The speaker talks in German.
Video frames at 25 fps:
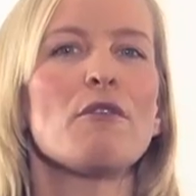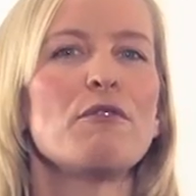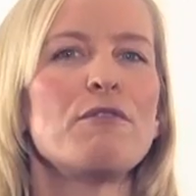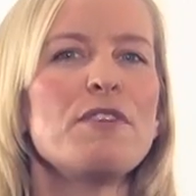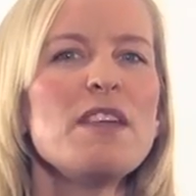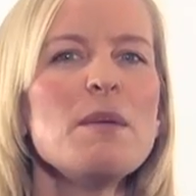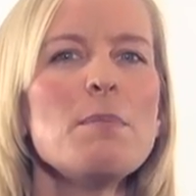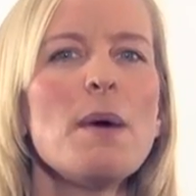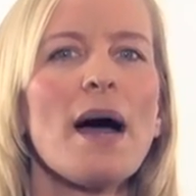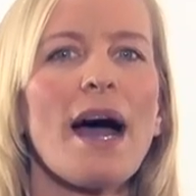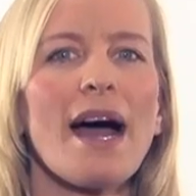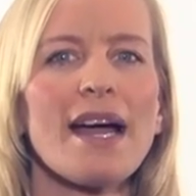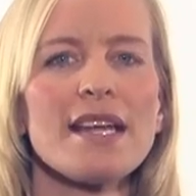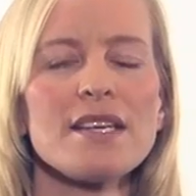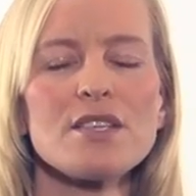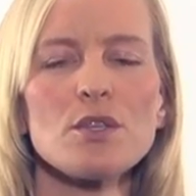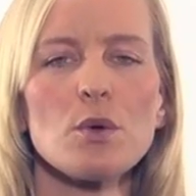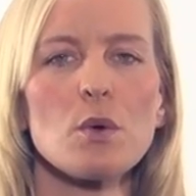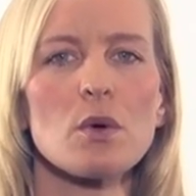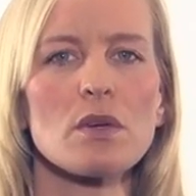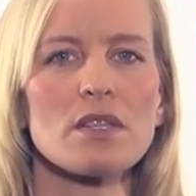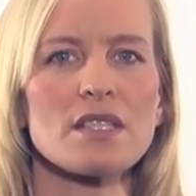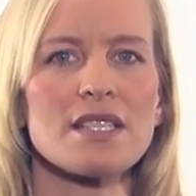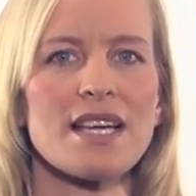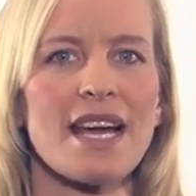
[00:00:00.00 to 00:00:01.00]
Wie
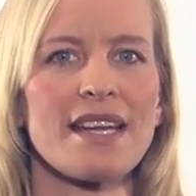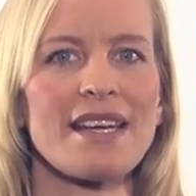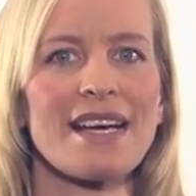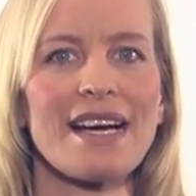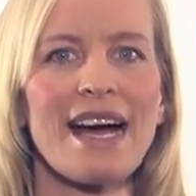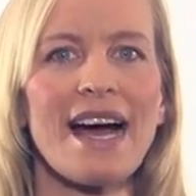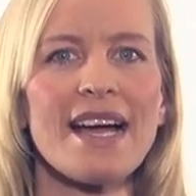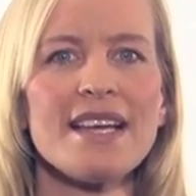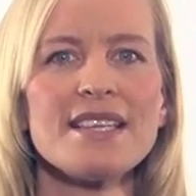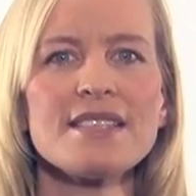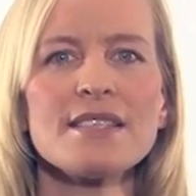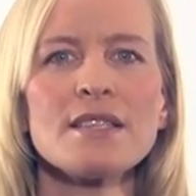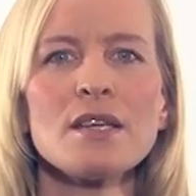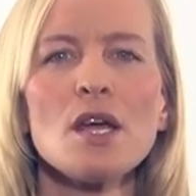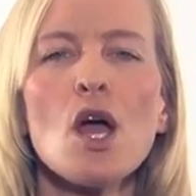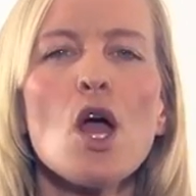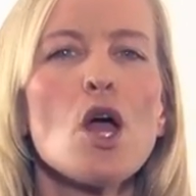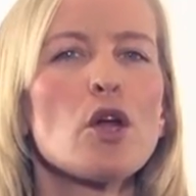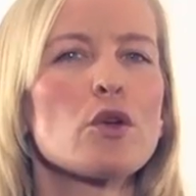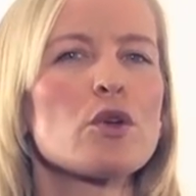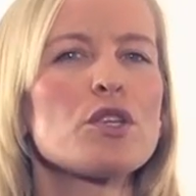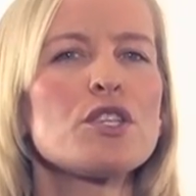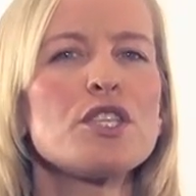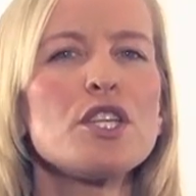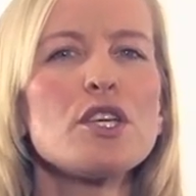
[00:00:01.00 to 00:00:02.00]
beeindruckend eine Reise
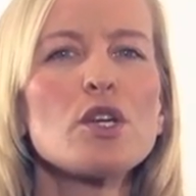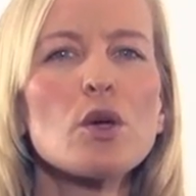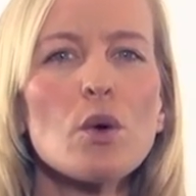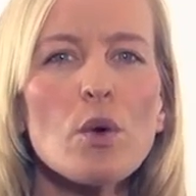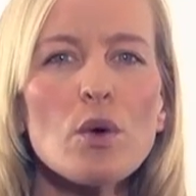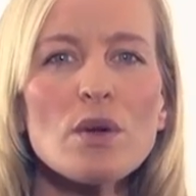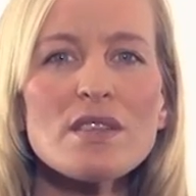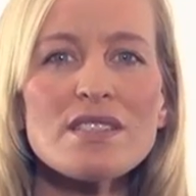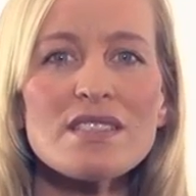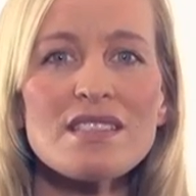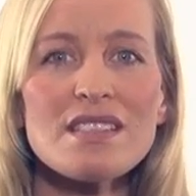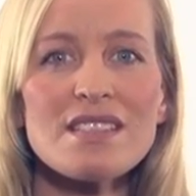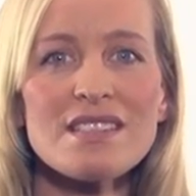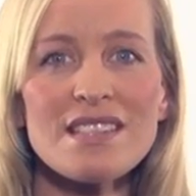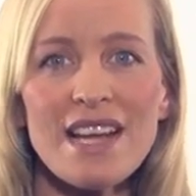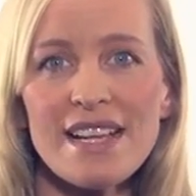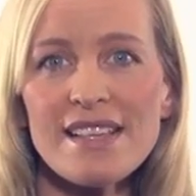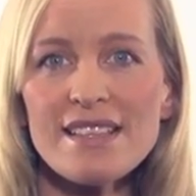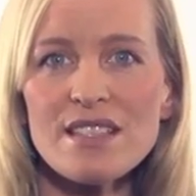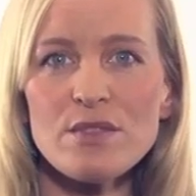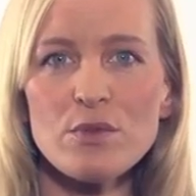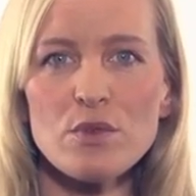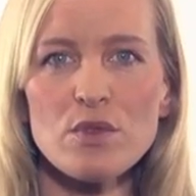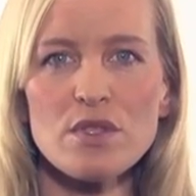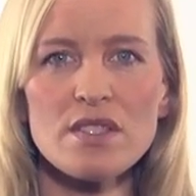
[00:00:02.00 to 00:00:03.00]
durch die größte
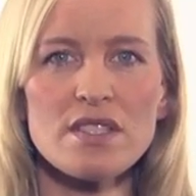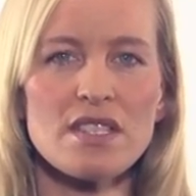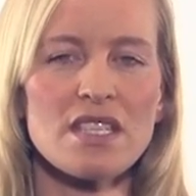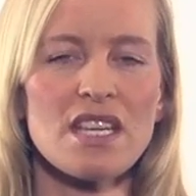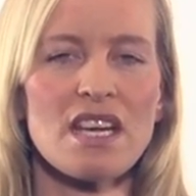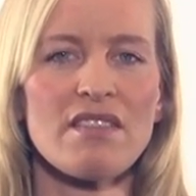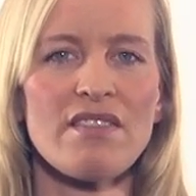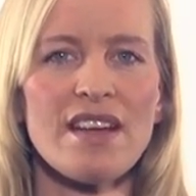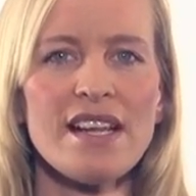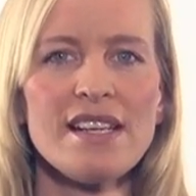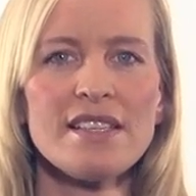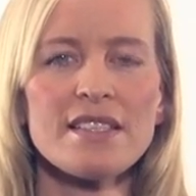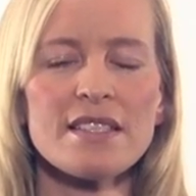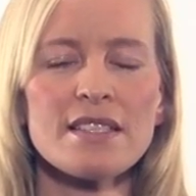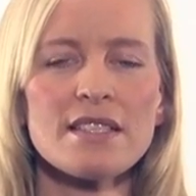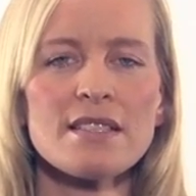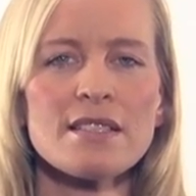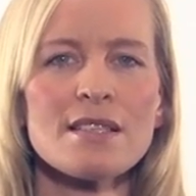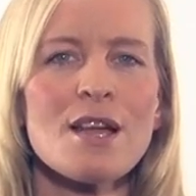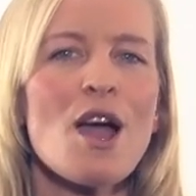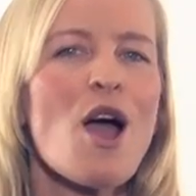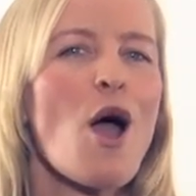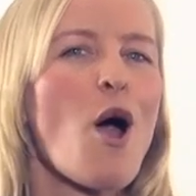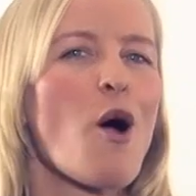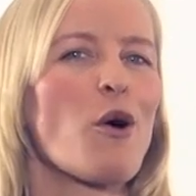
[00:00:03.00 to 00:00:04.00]
Salzwüste der Welt
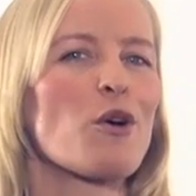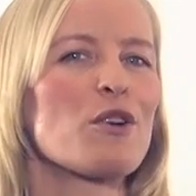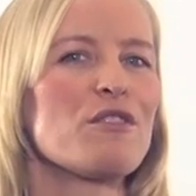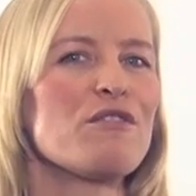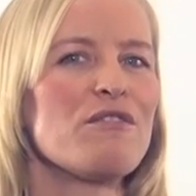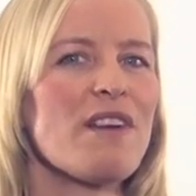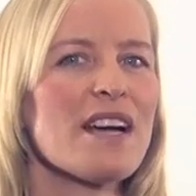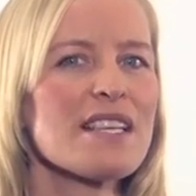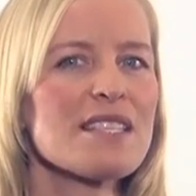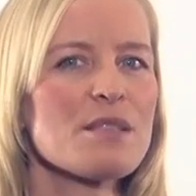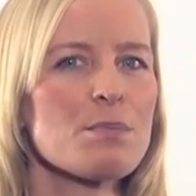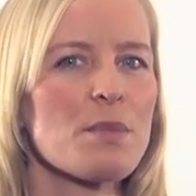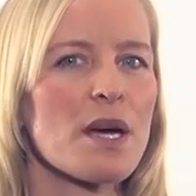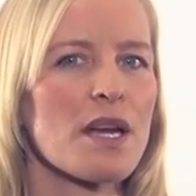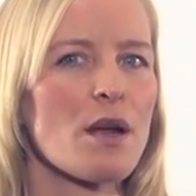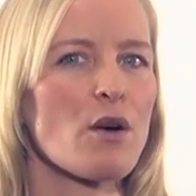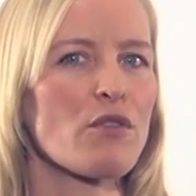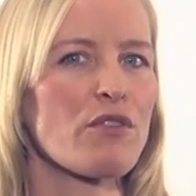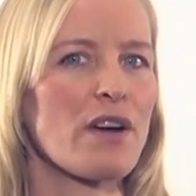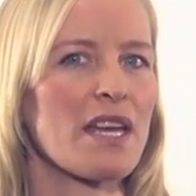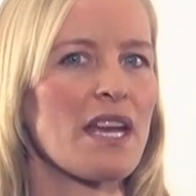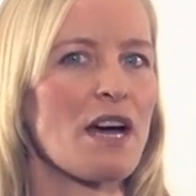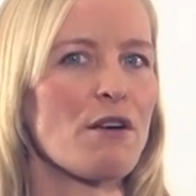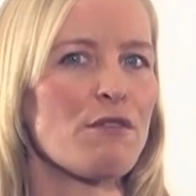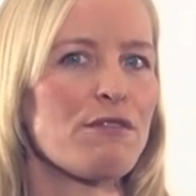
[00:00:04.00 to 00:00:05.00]
ist und was man
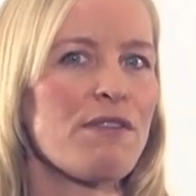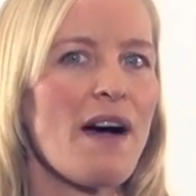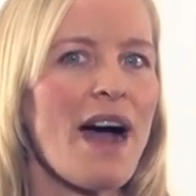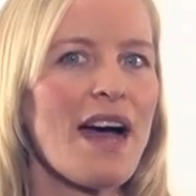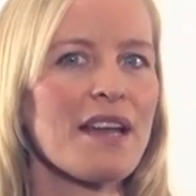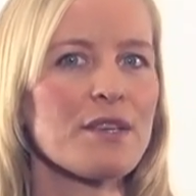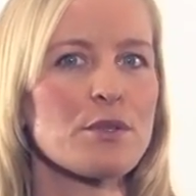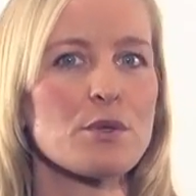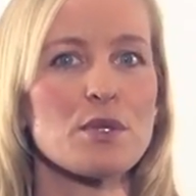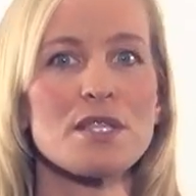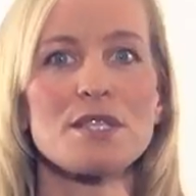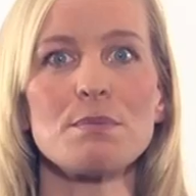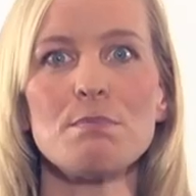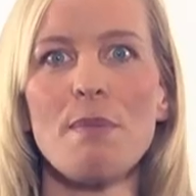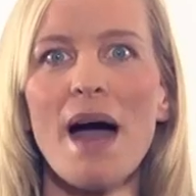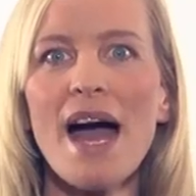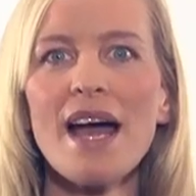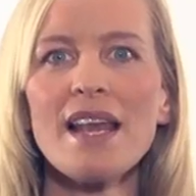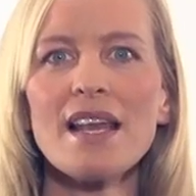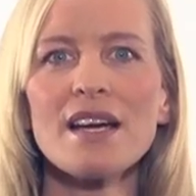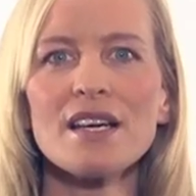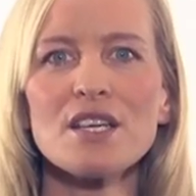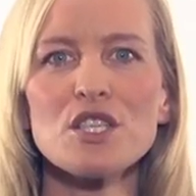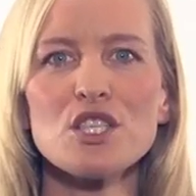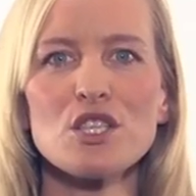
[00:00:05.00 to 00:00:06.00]
auf einer Fahrt durch
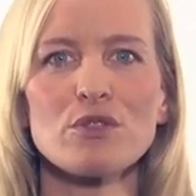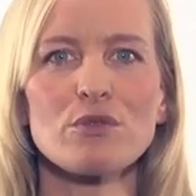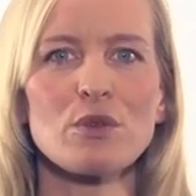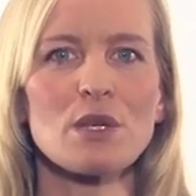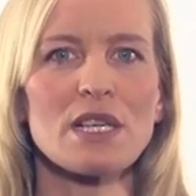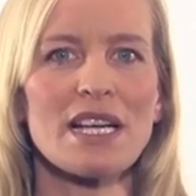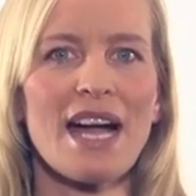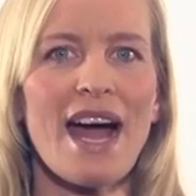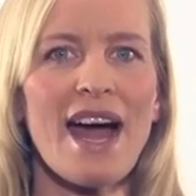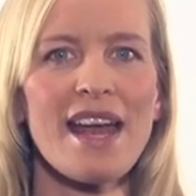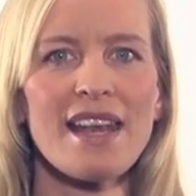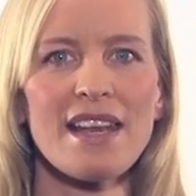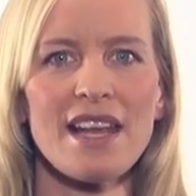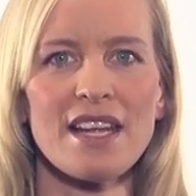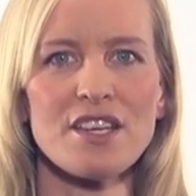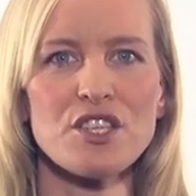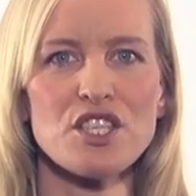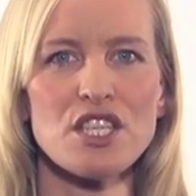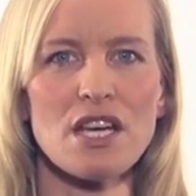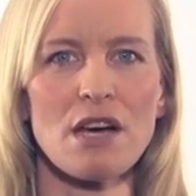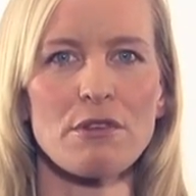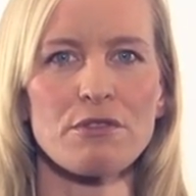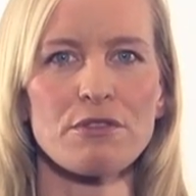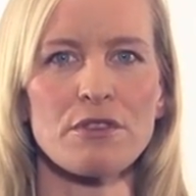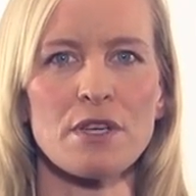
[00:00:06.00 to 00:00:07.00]
malerische
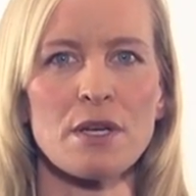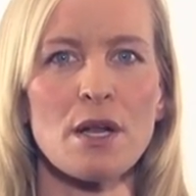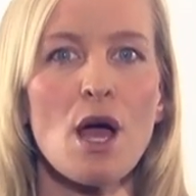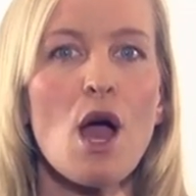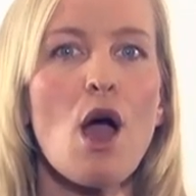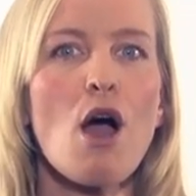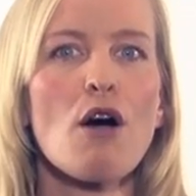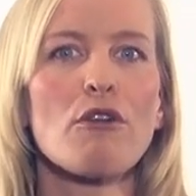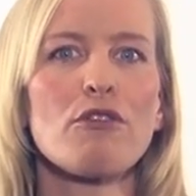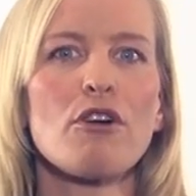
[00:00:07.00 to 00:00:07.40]
Vulkanlandschaften,